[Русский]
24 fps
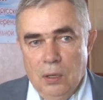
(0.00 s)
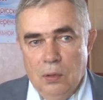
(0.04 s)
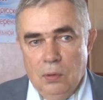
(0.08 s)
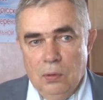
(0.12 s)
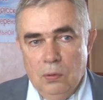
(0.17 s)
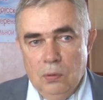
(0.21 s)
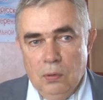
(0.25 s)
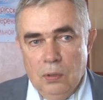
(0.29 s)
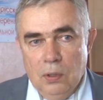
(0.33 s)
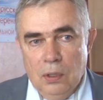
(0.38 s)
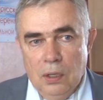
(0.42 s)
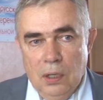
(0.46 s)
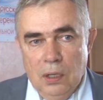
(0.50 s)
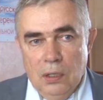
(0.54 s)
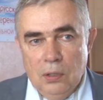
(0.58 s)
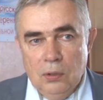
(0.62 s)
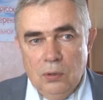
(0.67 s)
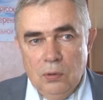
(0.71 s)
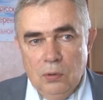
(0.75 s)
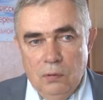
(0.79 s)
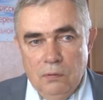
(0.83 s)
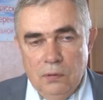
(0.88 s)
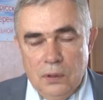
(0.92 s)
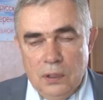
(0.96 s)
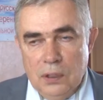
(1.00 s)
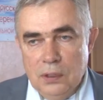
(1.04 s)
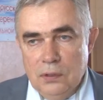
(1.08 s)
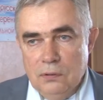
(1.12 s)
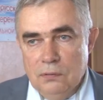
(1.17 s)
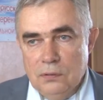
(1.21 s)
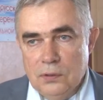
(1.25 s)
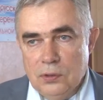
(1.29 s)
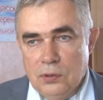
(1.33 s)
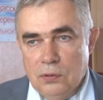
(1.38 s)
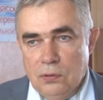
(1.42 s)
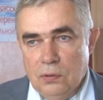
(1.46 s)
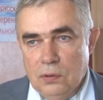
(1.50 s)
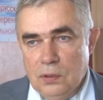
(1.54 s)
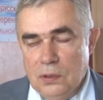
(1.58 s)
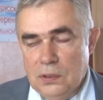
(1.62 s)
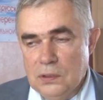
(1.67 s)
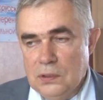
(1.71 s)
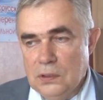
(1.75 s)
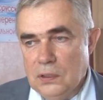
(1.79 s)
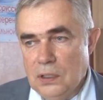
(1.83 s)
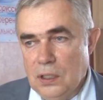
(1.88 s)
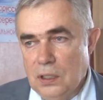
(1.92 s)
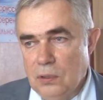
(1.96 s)
о новых инновационных
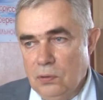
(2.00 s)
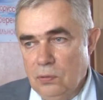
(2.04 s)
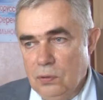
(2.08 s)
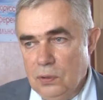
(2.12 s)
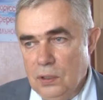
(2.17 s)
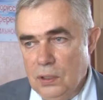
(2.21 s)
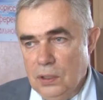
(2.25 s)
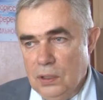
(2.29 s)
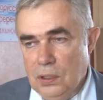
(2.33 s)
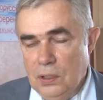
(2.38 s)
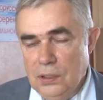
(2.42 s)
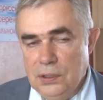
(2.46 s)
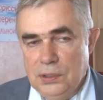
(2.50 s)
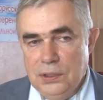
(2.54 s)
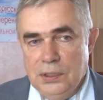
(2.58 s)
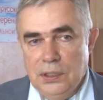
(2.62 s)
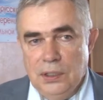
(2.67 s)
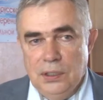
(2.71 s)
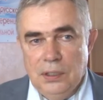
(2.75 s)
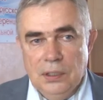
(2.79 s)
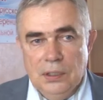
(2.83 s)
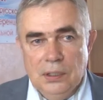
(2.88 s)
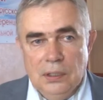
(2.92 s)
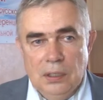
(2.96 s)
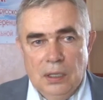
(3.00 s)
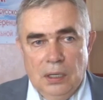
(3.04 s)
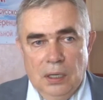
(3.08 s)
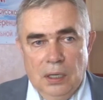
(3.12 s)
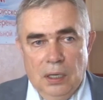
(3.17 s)
технологиях лечения